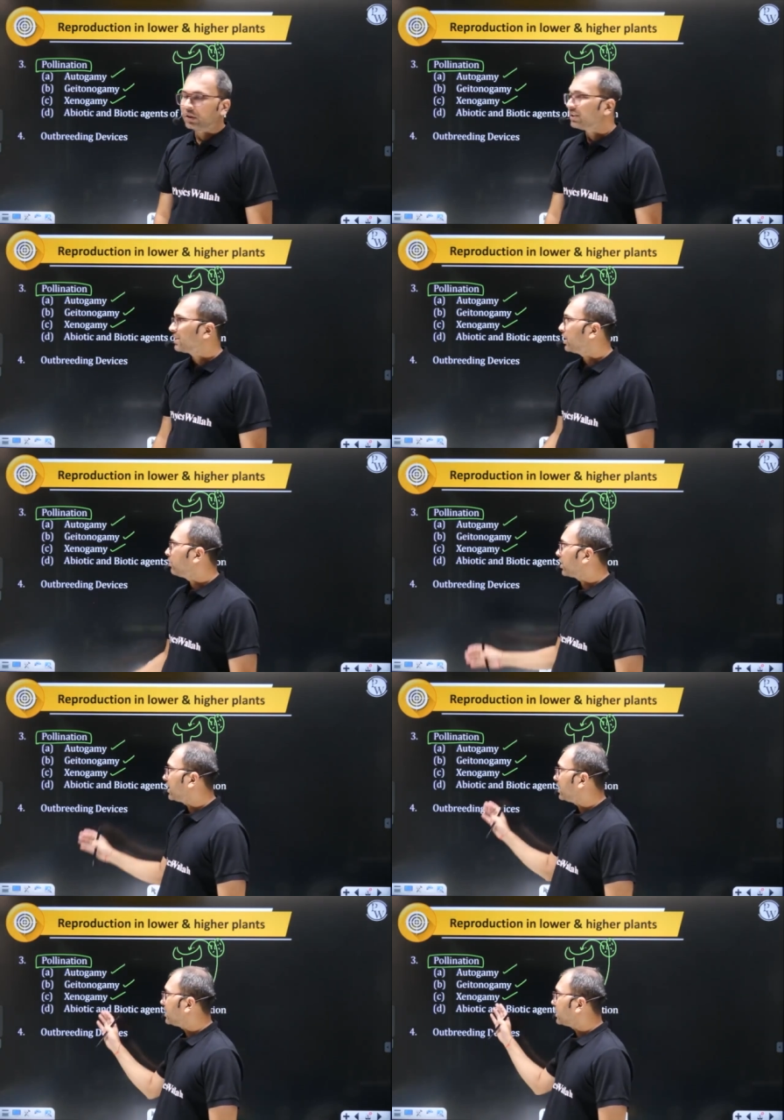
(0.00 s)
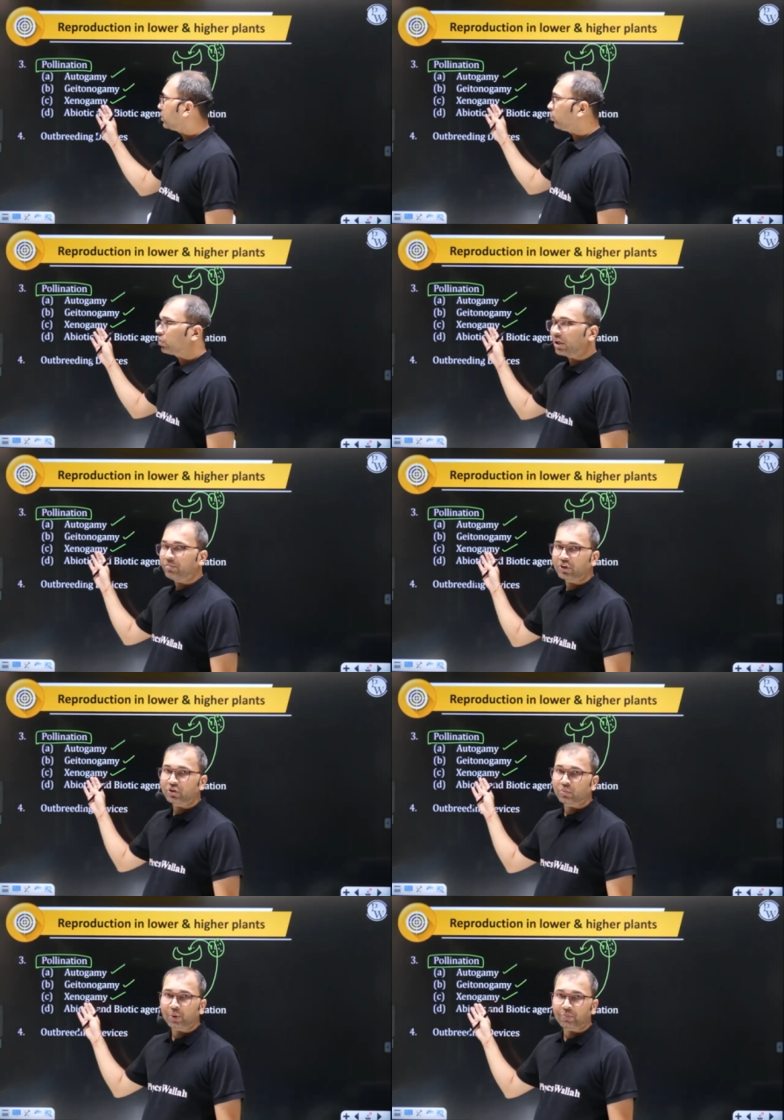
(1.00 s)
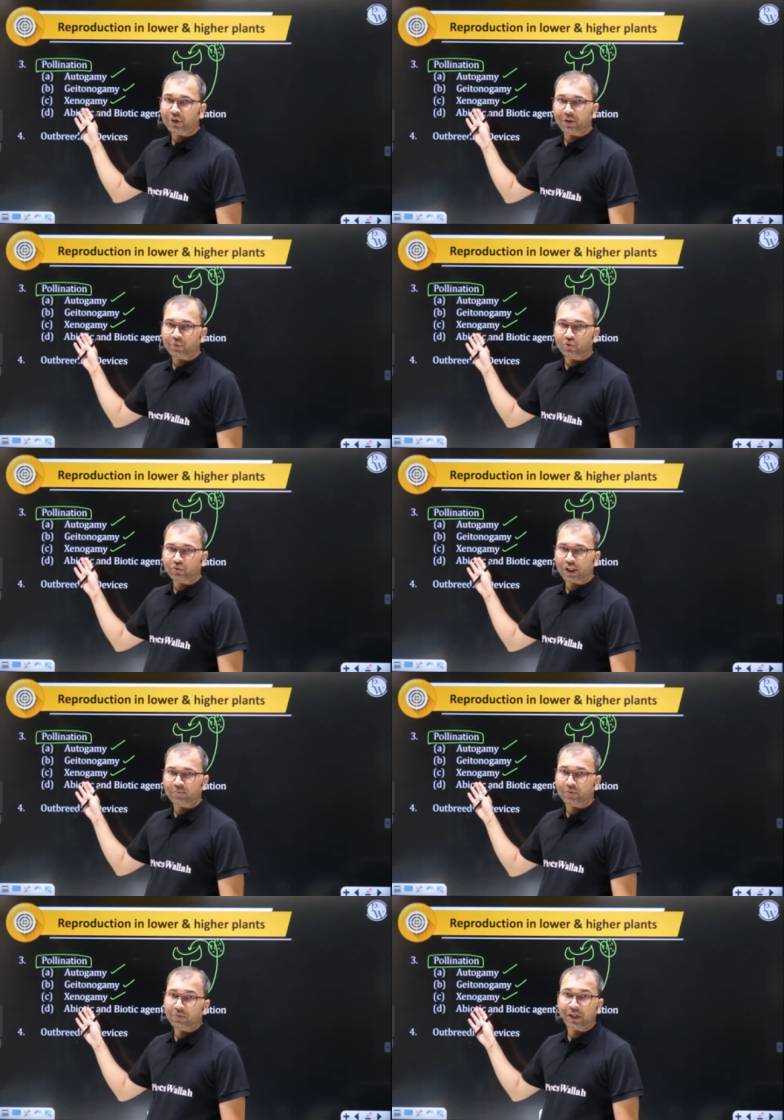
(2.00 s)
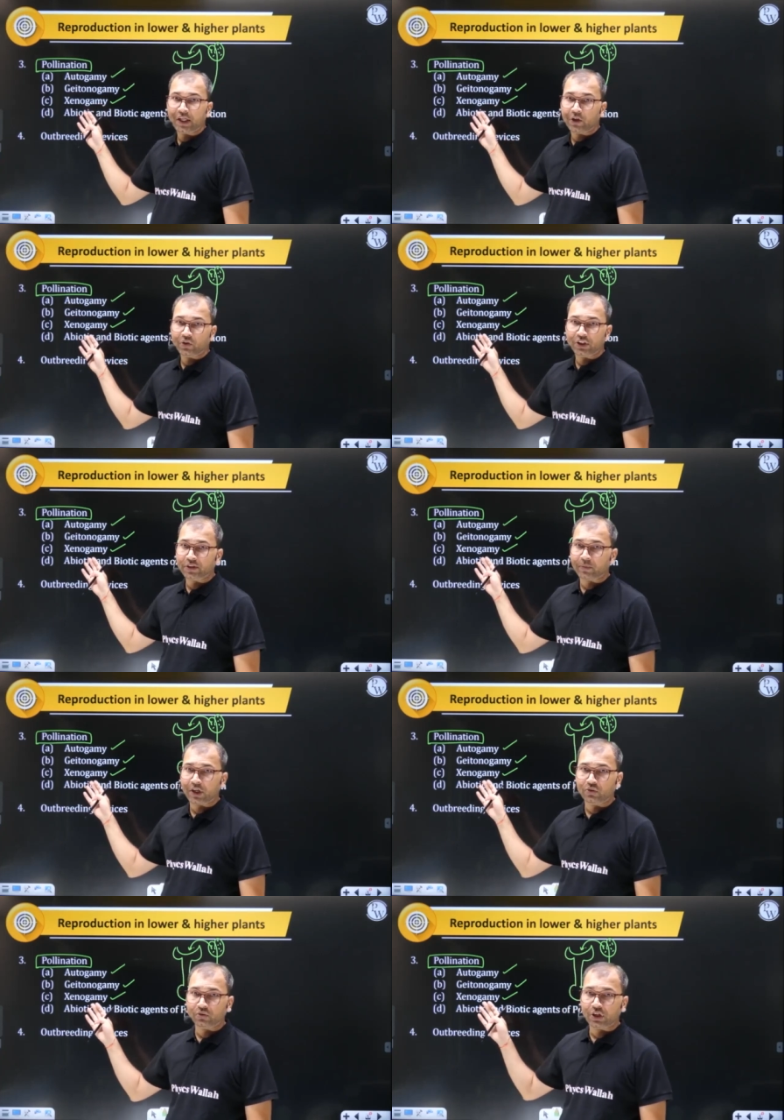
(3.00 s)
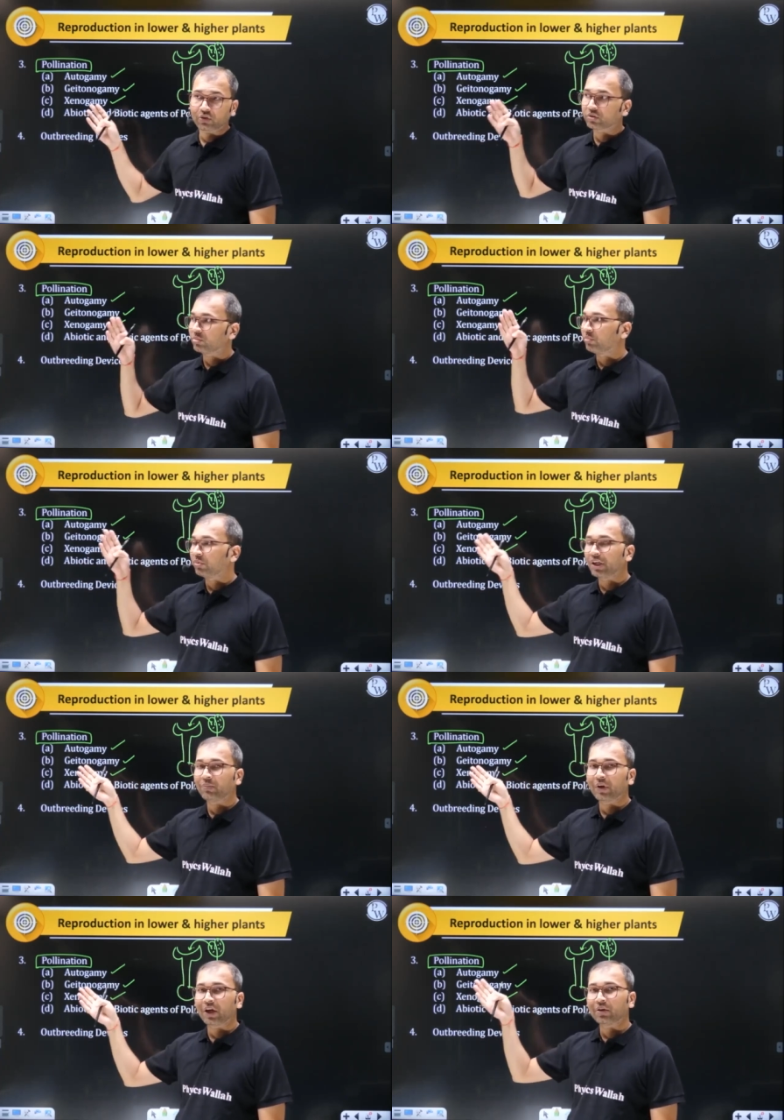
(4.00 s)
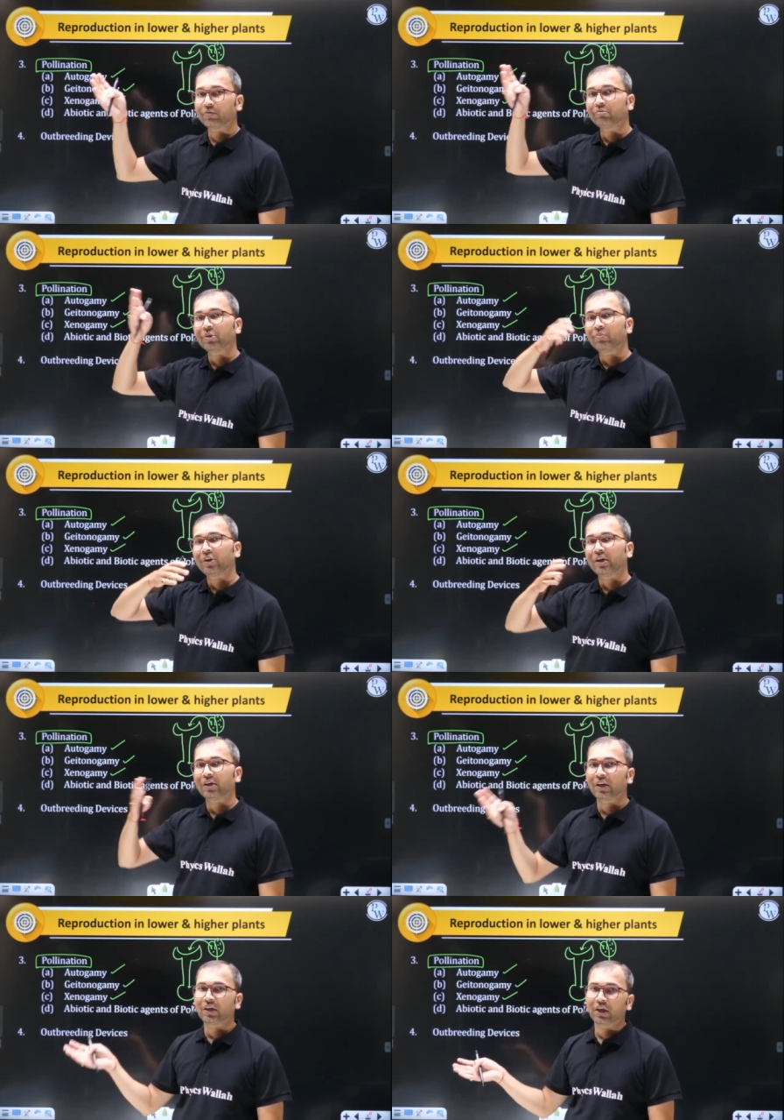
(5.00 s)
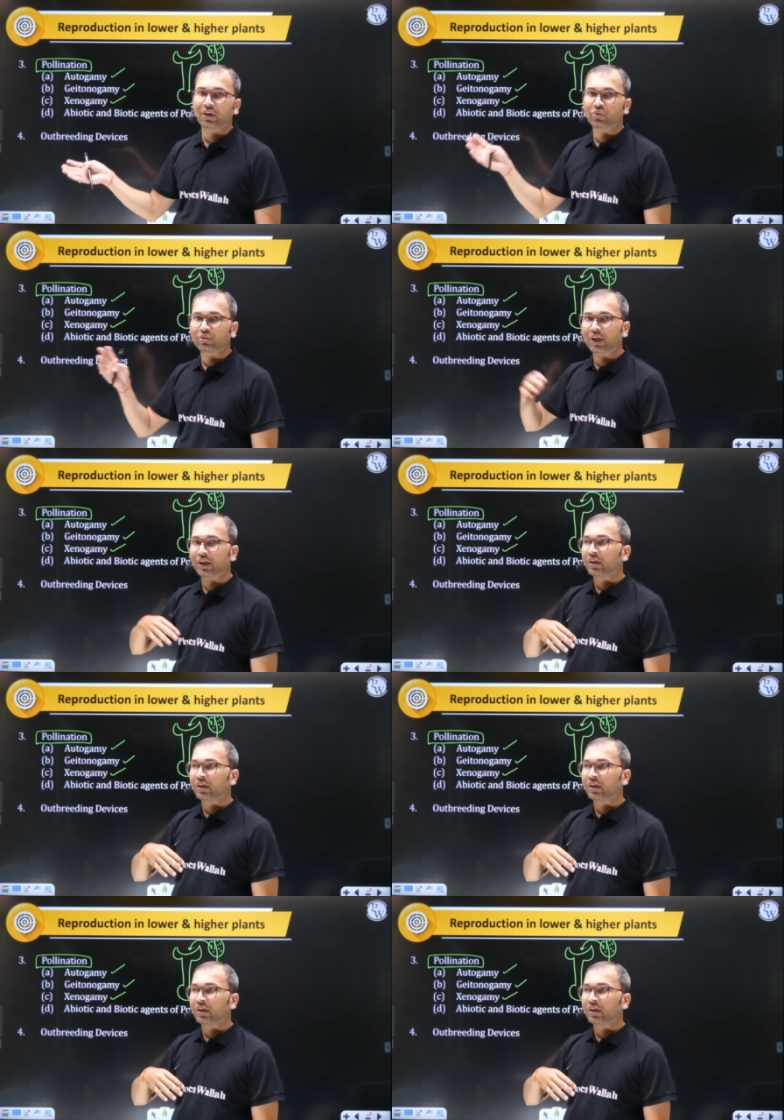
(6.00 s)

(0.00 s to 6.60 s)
इसे हम कहते हैं जीनोगैमी जो पपया में होता है पपया डायोशियस प्लांट होता है उसमें मेल प्लांट फीमेल प्लांट अलग अलग होता है